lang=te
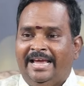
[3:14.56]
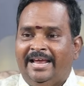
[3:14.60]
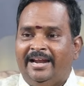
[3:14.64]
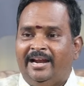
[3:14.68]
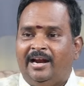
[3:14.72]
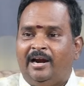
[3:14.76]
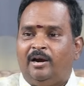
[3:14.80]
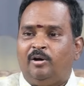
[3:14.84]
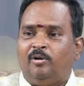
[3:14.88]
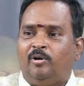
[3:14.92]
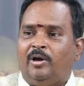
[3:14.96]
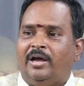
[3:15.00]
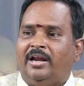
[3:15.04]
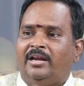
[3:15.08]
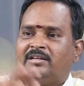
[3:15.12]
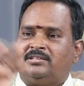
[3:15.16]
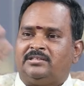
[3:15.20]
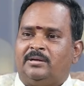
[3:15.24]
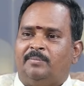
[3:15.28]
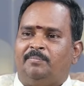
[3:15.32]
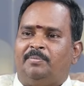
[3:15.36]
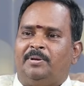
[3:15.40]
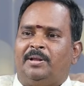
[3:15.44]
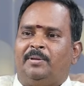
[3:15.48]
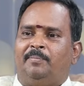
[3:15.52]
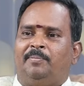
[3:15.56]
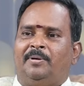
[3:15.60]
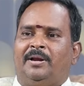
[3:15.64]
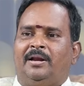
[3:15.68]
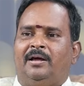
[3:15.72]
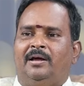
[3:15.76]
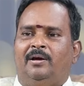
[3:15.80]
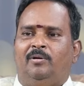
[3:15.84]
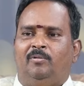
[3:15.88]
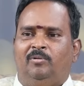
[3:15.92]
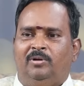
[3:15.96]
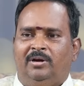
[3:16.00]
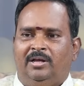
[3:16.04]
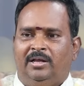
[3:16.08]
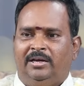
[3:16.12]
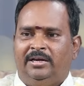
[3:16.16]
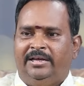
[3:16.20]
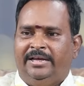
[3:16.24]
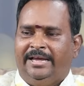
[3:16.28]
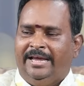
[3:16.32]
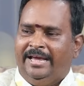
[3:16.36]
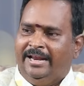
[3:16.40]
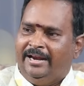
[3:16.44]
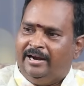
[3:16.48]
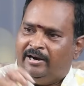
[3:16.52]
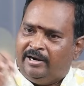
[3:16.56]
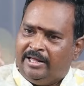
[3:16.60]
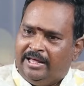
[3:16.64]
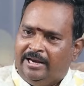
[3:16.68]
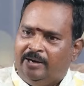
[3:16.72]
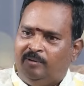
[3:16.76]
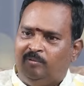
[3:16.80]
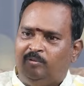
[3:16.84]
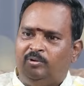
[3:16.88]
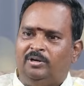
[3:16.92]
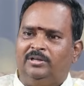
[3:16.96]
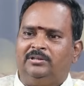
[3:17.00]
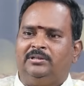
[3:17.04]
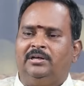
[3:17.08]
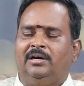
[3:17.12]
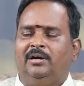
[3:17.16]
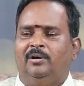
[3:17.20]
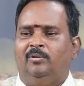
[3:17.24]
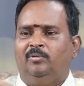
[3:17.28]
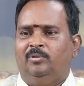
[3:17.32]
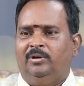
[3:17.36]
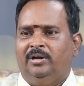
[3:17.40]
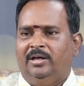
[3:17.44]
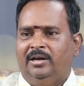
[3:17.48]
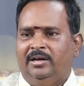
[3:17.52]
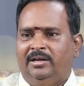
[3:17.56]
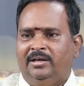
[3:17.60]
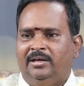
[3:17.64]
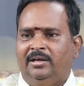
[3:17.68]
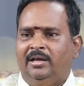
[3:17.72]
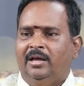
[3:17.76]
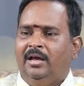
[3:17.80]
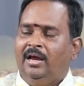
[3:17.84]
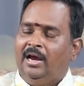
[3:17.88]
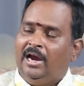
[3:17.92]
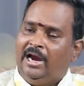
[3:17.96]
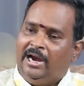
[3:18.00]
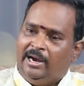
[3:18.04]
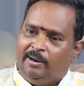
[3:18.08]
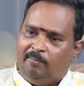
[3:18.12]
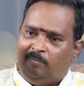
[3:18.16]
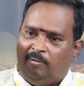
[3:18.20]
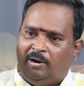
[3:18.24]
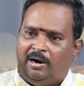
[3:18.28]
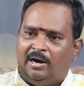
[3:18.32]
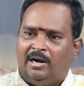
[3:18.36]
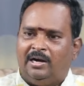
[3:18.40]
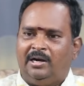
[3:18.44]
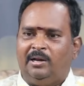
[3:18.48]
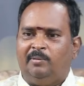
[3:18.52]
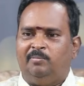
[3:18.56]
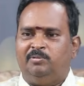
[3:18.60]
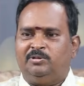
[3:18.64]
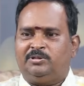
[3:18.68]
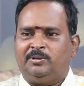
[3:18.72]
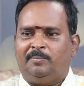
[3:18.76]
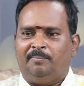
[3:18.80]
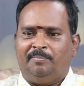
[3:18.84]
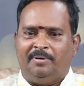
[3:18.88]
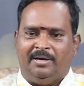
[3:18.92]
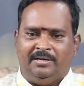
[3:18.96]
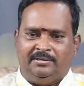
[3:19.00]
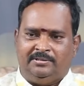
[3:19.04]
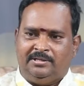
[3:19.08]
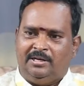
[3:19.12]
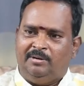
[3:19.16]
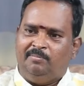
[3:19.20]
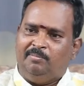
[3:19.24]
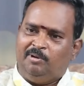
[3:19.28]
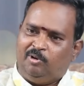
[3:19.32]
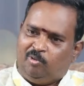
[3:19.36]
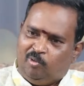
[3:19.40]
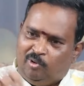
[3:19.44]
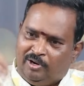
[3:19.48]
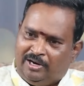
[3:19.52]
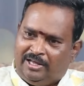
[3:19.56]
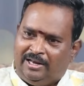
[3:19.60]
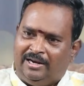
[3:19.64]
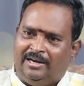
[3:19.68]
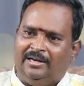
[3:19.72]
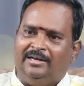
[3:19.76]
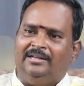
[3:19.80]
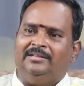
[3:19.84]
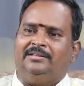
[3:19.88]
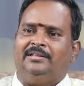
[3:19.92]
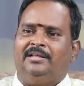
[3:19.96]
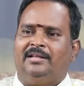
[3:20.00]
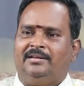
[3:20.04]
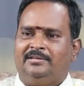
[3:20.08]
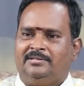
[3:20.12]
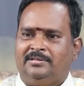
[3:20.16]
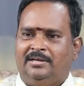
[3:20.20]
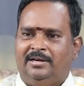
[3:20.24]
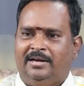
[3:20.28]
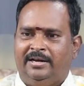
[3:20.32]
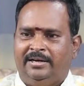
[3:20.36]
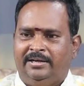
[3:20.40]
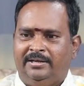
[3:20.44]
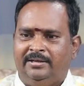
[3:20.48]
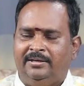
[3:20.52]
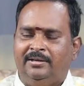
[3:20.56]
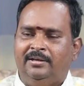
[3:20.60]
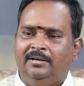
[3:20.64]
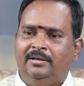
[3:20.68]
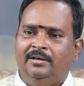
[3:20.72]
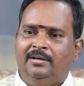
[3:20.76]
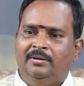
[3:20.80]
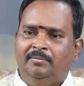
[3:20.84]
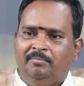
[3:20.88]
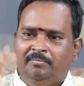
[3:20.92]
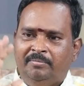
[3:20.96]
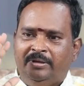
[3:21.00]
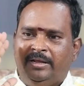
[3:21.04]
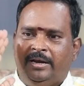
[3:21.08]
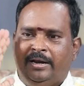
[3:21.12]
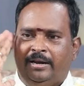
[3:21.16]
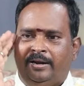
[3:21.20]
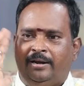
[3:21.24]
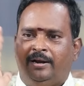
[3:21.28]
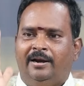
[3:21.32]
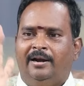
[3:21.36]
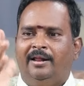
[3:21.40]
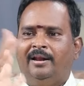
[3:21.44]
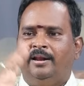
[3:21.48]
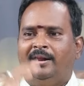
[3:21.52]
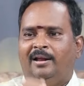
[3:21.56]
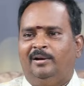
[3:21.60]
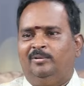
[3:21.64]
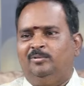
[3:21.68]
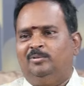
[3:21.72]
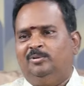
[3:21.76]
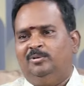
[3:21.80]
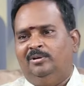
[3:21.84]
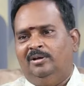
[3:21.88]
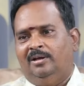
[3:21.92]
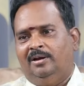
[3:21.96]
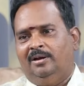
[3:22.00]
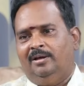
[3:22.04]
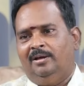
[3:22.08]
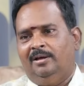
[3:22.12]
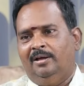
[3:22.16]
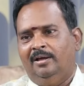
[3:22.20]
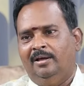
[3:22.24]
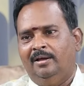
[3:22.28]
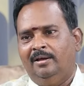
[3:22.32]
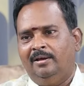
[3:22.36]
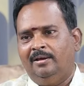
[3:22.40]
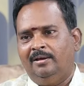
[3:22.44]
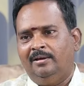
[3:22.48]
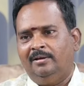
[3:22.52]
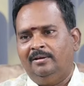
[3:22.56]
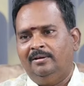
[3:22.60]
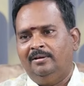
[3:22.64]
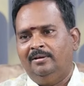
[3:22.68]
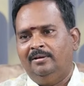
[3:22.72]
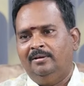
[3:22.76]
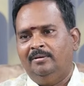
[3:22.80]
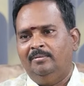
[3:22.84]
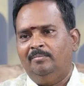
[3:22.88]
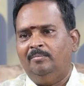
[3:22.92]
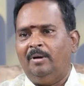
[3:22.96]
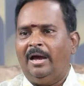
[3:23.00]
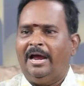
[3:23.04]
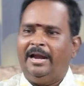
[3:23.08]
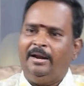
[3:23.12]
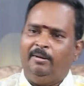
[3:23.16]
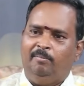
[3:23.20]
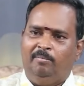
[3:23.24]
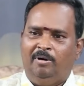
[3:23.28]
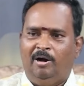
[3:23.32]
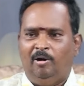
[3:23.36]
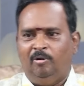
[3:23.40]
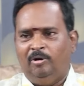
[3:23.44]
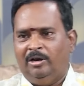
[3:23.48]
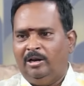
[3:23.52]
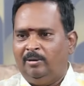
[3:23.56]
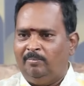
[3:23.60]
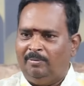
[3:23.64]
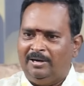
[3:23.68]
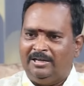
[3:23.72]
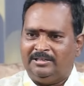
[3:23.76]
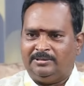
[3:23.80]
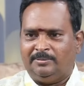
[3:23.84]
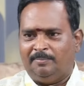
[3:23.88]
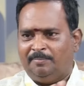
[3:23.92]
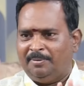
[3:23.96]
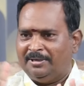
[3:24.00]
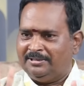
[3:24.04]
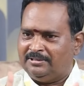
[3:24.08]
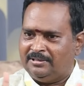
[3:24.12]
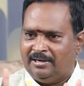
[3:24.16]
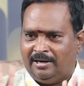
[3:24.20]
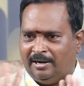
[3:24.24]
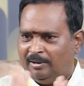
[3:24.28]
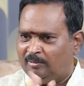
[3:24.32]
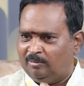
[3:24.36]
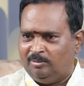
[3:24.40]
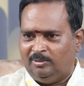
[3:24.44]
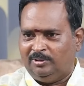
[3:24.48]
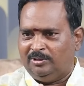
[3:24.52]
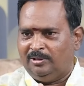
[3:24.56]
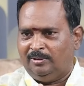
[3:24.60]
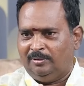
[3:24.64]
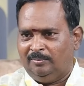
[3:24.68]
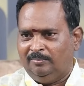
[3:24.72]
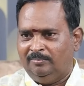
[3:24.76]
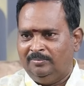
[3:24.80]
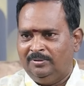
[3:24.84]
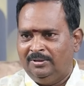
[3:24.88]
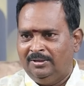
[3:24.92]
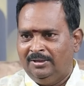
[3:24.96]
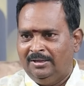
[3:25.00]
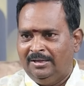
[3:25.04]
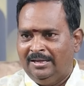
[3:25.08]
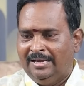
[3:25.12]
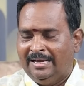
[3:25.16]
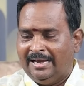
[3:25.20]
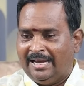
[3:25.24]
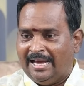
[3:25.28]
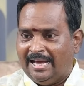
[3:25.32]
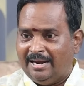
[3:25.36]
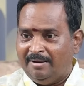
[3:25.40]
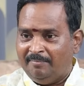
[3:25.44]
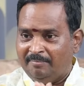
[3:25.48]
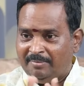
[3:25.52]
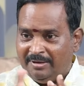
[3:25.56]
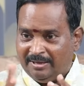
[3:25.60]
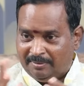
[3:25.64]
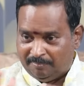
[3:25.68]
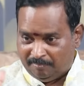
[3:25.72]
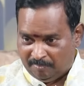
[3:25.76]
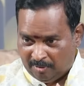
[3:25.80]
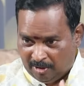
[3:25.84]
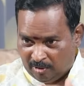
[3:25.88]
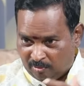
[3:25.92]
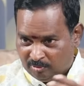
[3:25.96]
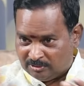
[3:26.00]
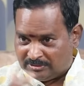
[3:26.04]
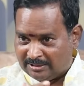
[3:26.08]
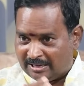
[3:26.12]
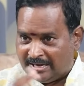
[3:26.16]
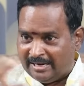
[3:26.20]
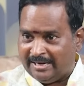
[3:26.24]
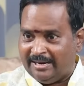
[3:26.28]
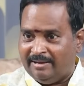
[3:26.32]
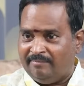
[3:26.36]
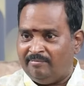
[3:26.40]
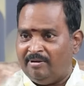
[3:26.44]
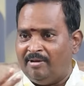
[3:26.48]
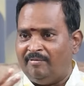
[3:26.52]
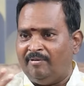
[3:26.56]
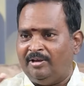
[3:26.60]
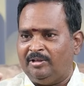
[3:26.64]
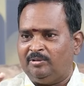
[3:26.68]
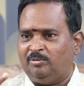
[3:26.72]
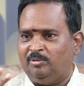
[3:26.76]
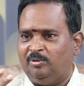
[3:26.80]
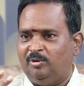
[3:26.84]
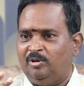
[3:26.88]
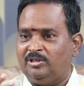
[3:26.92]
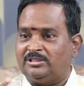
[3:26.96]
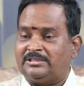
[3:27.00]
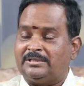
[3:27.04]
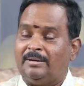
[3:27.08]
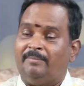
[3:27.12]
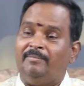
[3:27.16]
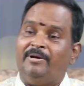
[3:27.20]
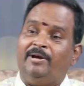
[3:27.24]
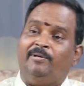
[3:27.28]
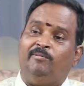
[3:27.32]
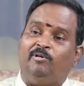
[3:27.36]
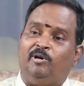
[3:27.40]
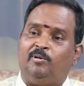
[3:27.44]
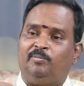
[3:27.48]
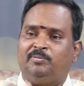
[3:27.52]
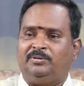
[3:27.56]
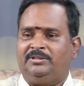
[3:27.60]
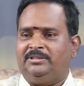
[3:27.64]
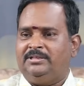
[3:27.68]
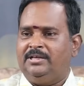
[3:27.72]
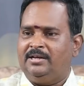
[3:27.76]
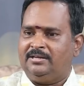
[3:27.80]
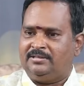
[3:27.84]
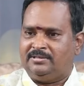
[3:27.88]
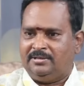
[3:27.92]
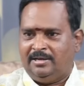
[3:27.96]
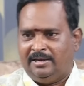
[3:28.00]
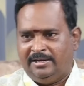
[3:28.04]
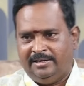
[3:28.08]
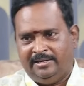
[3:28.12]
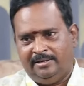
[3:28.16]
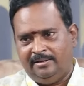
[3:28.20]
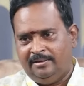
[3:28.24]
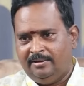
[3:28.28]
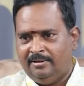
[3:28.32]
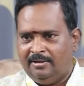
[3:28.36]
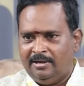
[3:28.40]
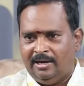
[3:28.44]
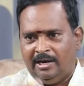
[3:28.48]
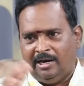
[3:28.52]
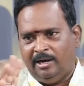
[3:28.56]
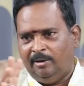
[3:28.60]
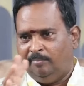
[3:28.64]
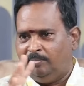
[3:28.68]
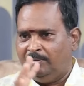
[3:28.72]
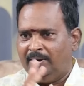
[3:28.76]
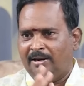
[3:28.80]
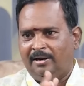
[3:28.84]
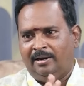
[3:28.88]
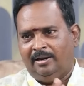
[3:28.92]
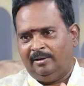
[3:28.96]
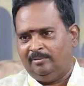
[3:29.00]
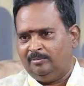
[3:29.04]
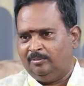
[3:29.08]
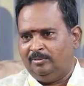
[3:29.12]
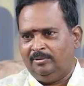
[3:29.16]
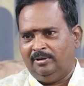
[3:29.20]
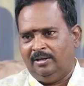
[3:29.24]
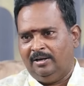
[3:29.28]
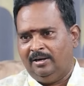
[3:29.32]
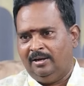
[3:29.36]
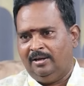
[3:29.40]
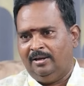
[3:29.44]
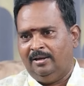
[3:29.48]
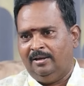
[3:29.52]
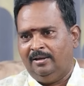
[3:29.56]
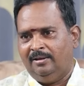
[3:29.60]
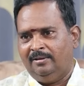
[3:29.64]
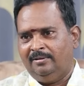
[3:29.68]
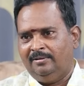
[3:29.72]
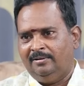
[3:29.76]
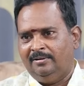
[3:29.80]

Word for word: ఏనాడు ఆయన సంపద పరంగా ఉండాలి ఏనాడైనా ఉన్నతంగా ఉండాలి ఆయన బాగా డబ్బు సంపాదించాలి మీ కోరికలన్నీ తీర్చాలని మీరు ఏనాడని అనుకున్నారా ఆయన బాగుండాలి బాధ సంపాదించాలి అనుకుంటారు కానీ మీ అవసరాలు ఏవేవైతున్నాయో సమయంలోపు తీర్చాలి అన్నప్పుడు అని అనుకున్నారా